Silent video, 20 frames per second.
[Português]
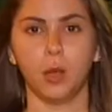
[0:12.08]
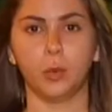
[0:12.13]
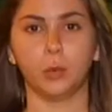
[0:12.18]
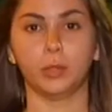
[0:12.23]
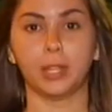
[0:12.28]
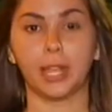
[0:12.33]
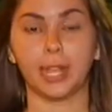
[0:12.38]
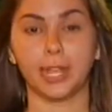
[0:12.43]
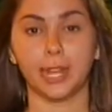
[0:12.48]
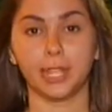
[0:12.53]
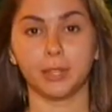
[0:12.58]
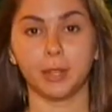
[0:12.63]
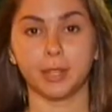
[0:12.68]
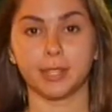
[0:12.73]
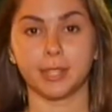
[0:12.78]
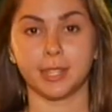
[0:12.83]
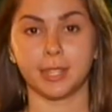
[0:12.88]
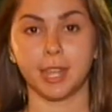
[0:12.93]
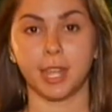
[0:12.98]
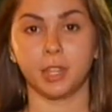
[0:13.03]
O decreto
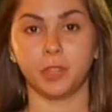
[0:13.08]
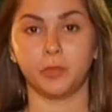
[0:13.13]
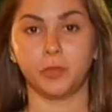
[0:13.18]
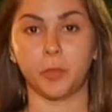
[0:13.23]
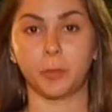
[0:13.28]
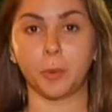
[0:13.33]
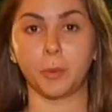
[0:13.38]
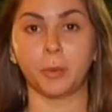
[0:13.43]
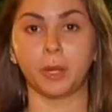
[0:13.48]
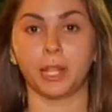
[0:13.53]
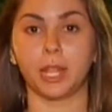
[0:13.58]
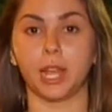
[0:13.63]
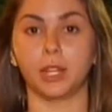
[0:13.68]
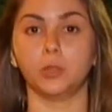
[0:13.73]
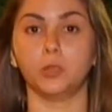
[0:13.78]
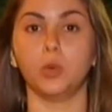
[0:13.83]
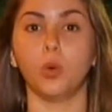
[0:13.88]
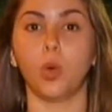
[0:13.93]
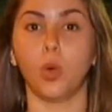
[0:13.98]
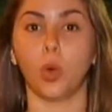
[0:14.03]
assinado foi
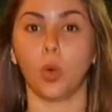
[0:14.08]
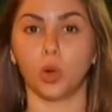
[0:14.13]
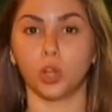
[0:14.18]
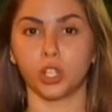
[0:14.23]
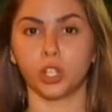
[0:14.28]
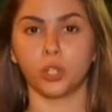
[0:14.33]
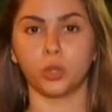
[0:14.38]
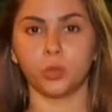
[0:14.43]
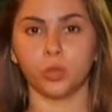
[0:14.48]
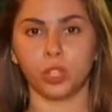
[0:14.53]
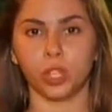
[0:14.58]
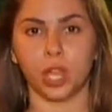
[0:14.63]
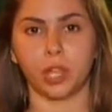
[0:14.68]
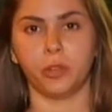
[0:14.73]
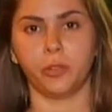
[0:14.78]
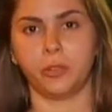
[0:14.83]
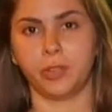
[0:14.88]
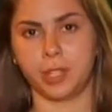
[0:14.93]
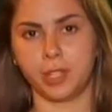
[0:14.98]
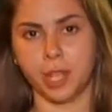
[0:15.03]
publicado hoje no
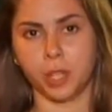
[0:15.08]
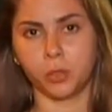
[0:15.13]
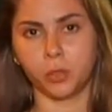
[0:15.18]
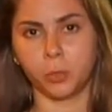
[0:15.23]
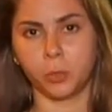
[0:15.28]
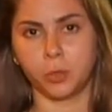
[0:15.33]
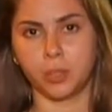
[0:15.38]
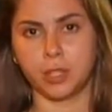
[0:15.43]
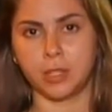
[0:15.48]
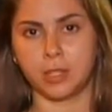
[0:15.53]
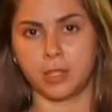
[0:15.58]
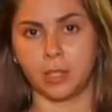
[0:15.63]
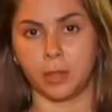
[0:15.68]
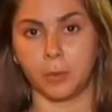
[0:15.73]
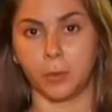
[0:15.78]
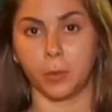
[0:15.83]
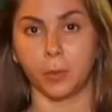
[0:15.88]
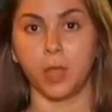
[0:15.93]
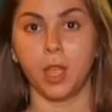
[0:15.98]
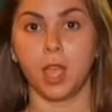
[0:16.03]
Diário Oficial do
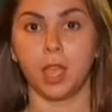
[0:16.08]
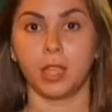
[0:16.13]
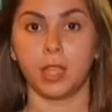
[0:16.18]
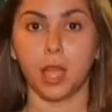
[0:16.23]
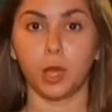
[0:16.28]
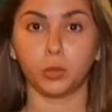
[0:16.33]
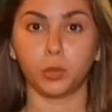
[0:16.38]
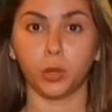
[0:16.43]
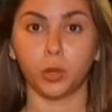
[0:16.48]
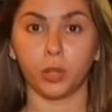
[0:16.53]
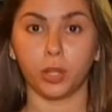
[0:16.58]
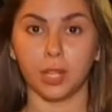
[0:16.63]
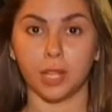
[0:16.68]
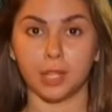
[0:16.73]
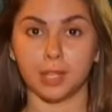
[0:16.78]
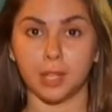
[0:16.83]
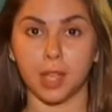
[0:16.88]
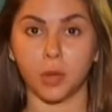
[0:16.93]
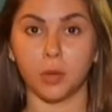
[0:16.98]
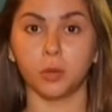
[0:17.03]
Município e
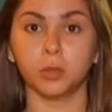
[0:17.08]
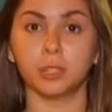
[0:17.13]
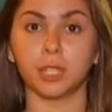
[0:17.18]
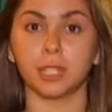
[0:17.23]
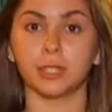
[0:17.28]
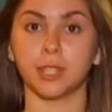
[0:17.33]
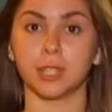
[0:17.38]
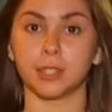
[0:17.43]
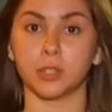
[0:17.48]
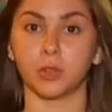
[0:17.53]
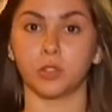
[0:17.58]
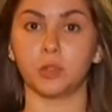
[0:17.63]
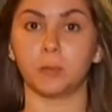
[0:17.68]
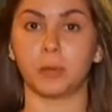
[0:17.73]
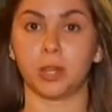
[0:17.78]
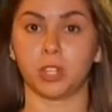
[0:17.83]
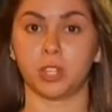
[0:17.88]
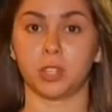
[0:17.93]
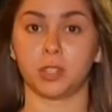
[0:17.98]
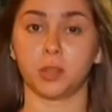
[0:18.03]
autoriza a contratação de
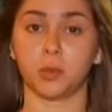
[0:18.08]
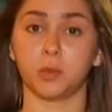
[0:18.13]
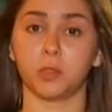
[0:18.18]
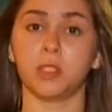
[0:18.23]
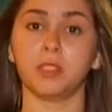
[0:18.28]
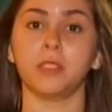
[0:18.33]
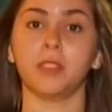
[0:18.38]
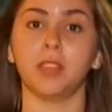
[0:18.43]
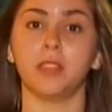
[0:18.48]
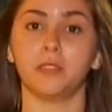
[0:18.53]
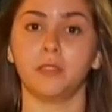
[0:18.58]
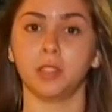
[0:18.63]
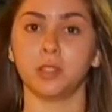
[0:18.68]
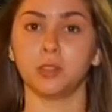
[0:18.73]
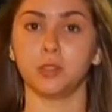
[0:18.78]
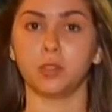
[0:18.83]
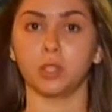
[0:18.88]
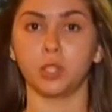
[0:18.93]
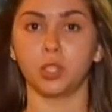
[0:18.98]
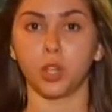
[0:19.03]
prestação de
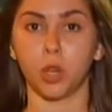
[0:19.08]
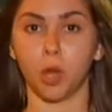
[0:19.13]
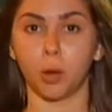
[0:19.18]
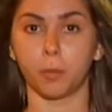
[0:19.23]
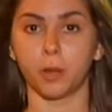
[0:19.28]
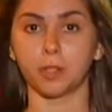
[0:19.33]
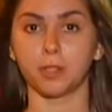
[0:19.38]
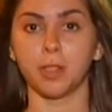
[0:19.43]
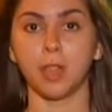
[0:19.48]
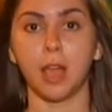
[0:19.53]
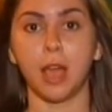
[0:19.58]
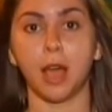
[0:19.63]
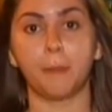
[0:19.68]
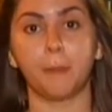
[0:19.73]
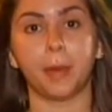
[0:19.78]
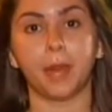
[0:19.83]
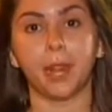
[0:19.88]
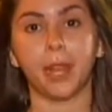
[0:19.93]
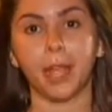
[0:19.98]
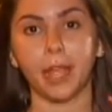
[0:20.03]
serviços e de obras
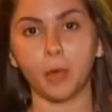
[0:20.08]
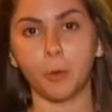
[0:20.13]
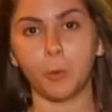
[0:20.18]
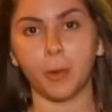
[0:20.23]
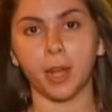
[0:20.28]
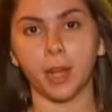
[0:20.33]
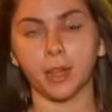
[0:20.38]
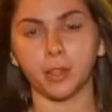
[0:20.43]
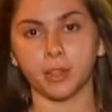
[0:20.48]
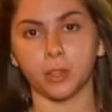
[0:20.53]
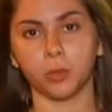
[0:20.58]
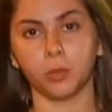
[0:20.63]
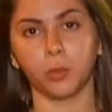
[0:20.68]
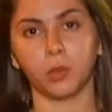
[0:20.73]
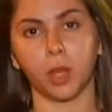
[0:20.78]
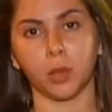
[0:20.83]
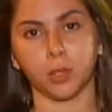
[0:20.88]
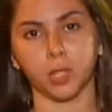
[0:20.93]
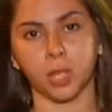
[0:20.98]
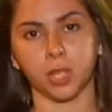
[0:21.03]
para a recuperação do
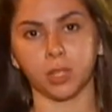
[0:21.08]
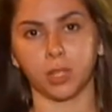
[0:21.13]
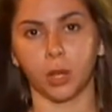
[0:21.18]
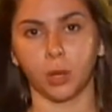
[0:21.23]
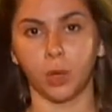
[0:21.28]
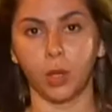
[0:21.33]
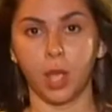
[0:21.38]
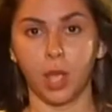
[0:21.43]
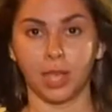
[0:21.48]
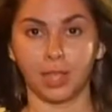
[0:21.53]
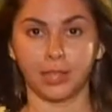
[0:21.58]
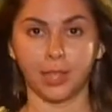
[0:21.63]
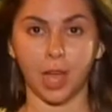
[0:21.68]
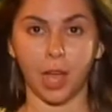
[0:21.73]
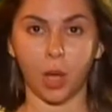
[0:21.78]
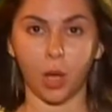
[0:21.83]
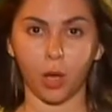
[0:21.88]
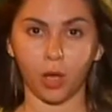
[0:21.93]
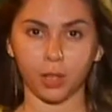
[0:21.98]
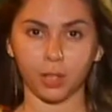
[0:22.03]
calçadão
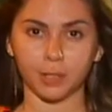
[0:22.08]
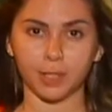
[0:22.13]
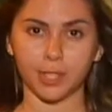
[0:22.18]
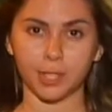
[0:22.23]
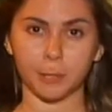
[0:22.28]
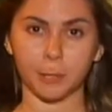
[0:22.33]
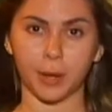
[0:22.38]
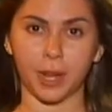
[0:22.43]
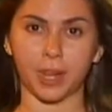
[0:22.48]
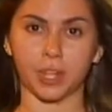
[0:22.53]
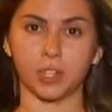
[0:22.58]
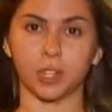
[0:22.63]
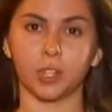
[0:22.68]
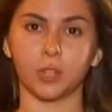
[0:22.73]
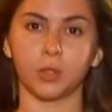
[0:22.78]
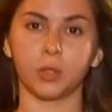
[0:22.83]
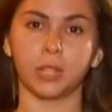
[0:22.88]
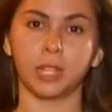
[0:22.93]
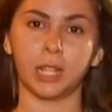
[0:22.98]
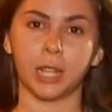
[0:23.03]
na orla das praias da
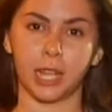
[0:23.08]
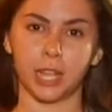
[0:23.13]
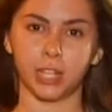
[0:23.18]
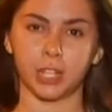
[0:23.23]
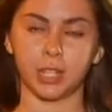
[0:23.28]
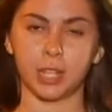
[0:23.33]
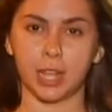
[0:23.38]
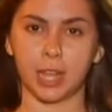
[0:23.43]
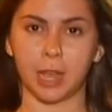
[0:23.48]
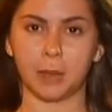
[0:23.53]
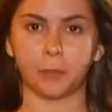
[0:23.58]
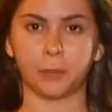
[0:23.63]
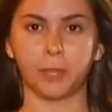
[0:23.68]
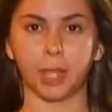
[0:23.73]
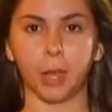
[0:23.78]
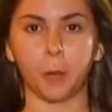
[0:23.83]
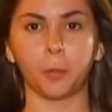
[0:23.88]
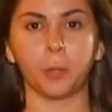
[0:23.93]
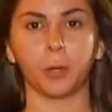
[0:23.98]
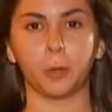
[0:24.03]
Zona Leste da
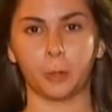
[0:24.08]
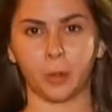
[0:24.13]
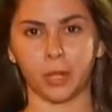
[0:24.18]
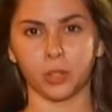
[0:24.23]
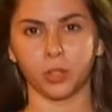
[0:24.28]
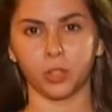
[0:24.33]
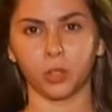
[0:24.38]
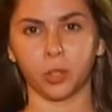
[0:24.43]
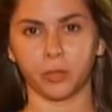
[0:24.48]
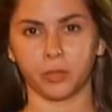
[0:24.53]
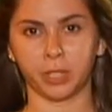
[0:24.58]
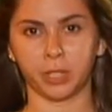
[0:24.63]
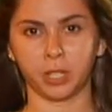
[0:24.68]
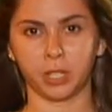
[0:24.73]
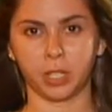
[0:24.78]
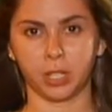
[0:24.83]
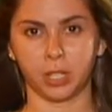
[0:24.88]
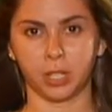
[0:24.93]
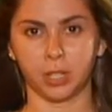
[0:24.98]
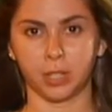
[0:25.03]
capital pelo prazo de 90
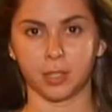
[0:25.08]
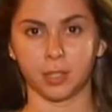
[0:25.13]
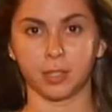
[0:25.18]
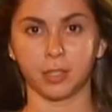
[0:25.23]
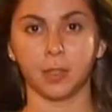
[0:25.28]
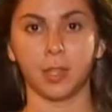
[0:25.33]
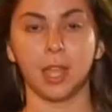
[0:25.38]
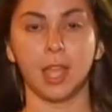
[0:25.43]
dias.